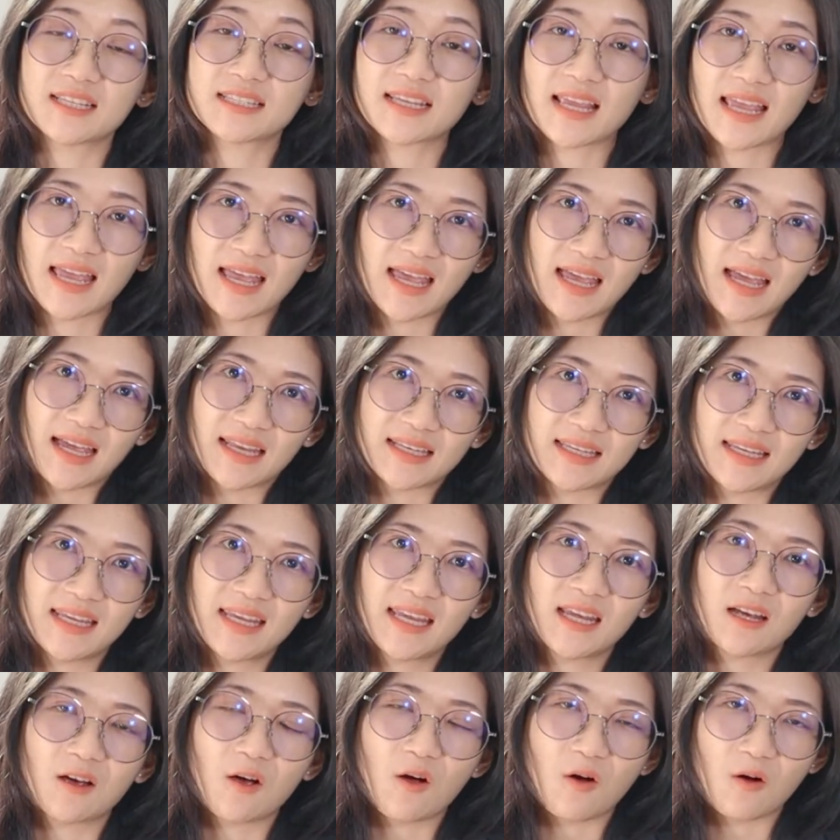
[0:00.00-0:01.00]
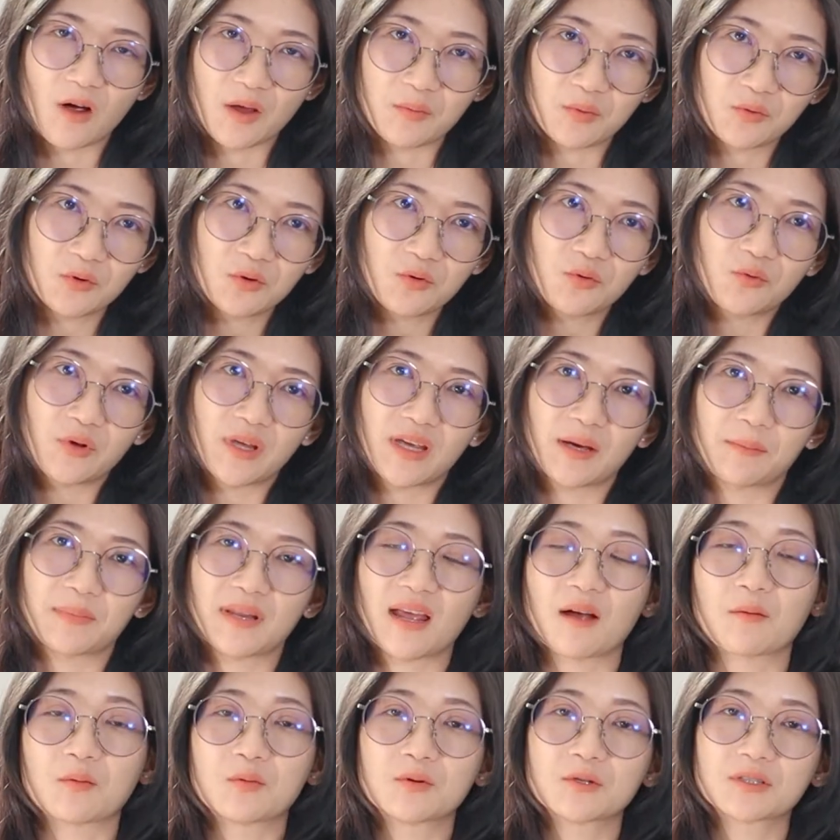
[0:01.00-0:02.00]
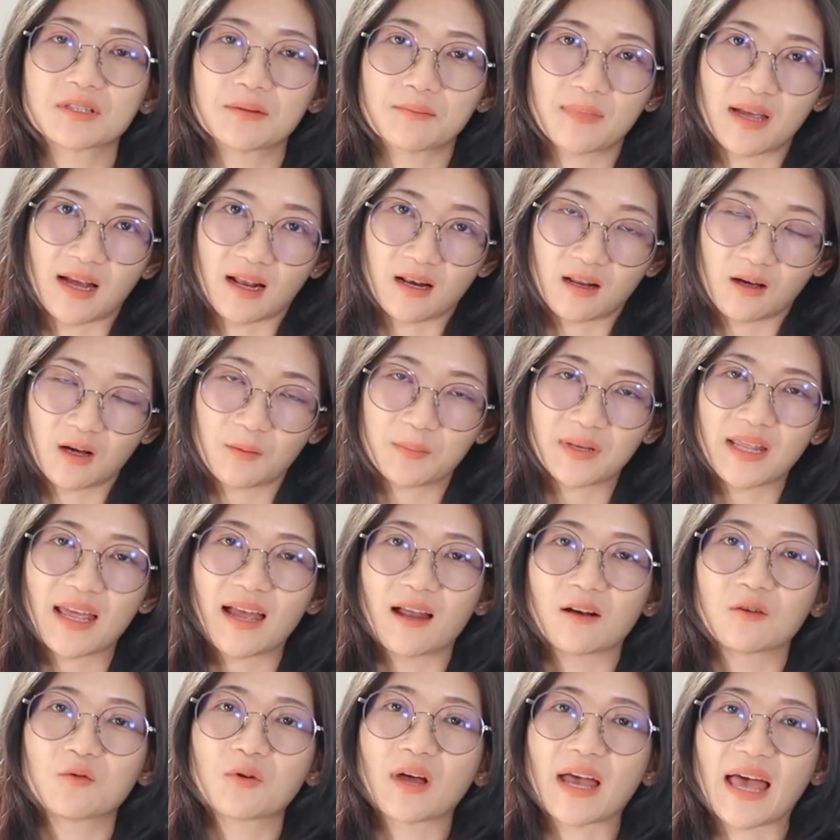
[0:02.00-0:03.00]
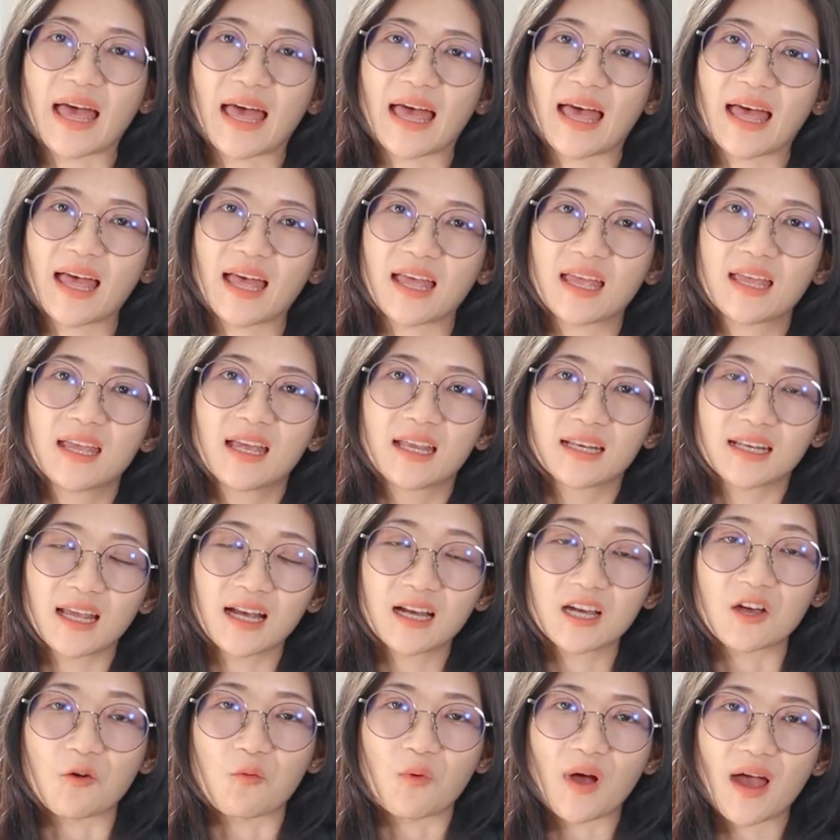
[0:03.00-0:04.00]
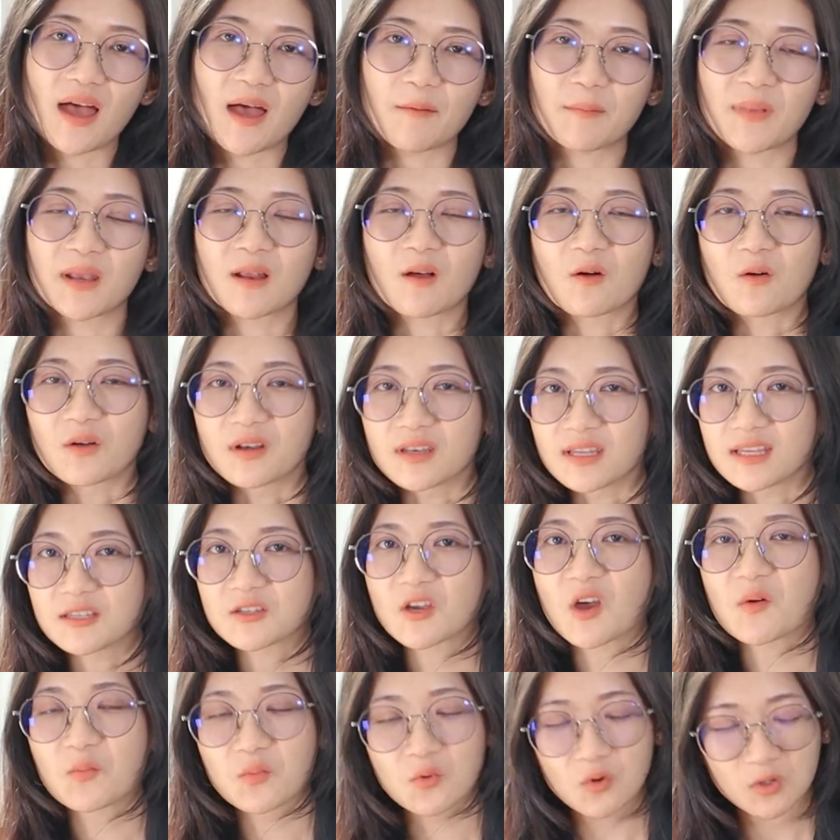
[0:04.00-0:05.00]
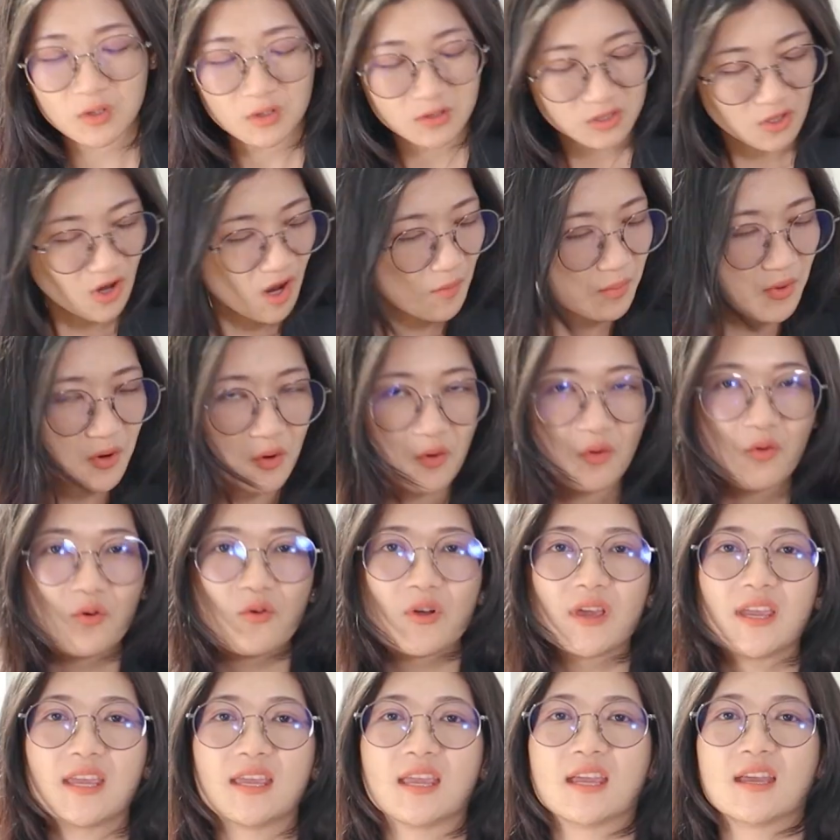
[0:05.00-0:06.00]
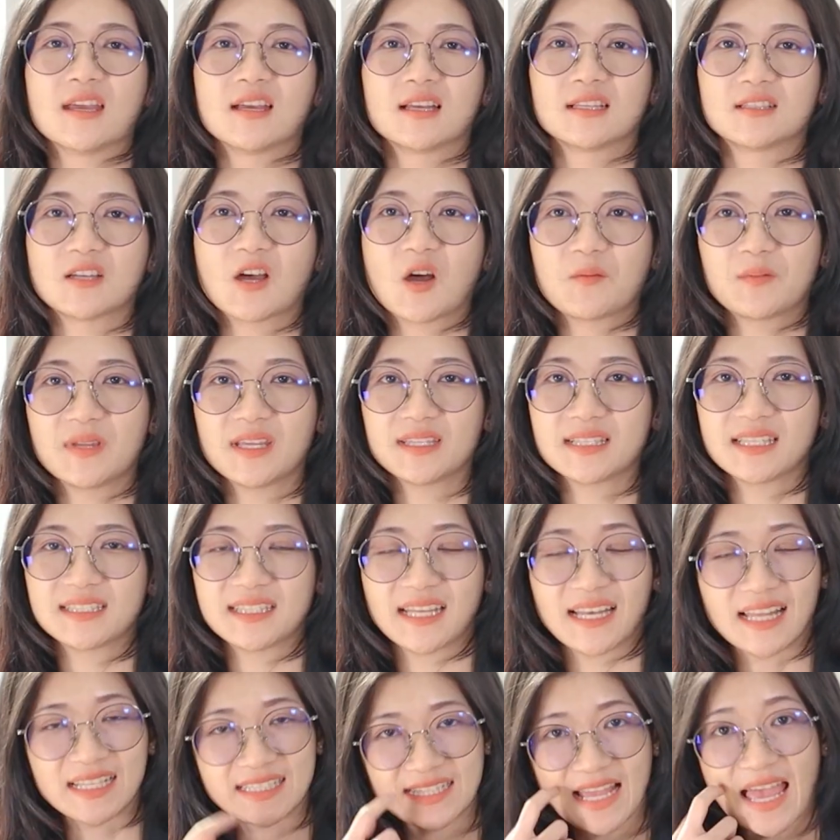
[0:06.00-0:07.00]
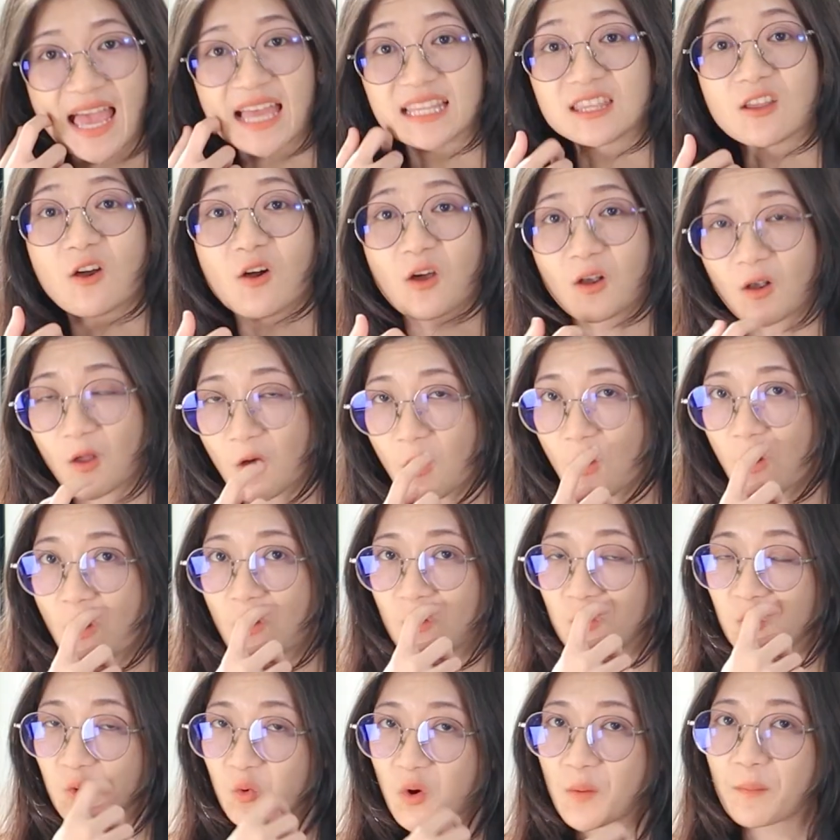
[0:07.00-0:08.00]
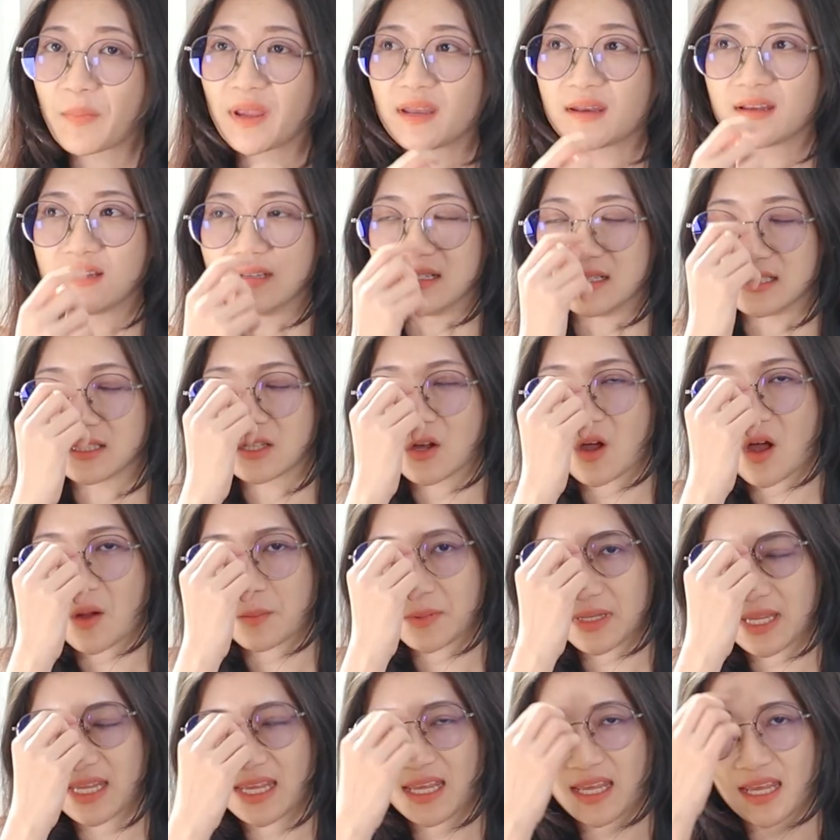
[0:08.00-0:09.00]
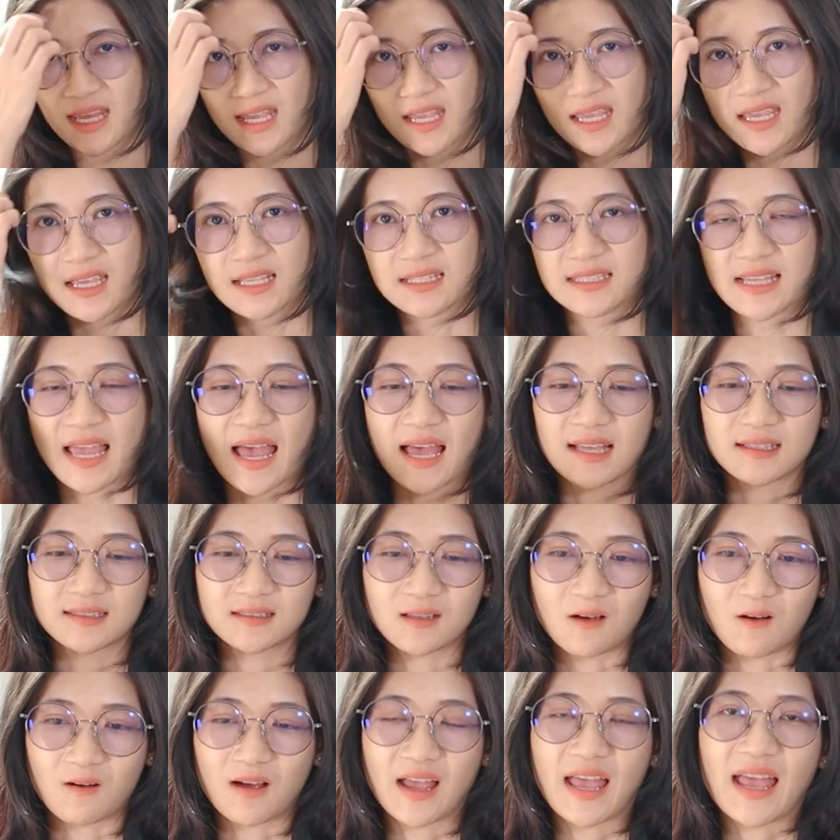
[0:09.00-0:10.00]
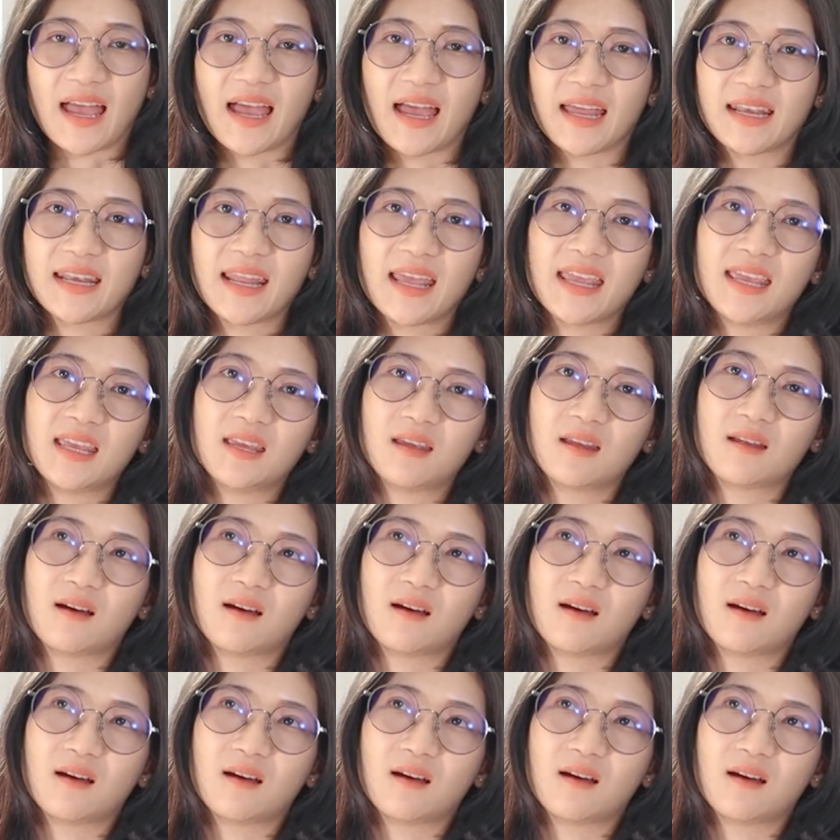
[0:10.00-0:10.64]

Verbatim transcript: HR ที่คอยพูดคุยกับทางผู้สมัครแล้วกับทางลูกค้าถ้าเกิดว่าเป็นคนที่ชอบพูดชอบคุยชอบที่จะเจรจาต่อรองรวมไปถึงชอบที่จะเสาะหาใน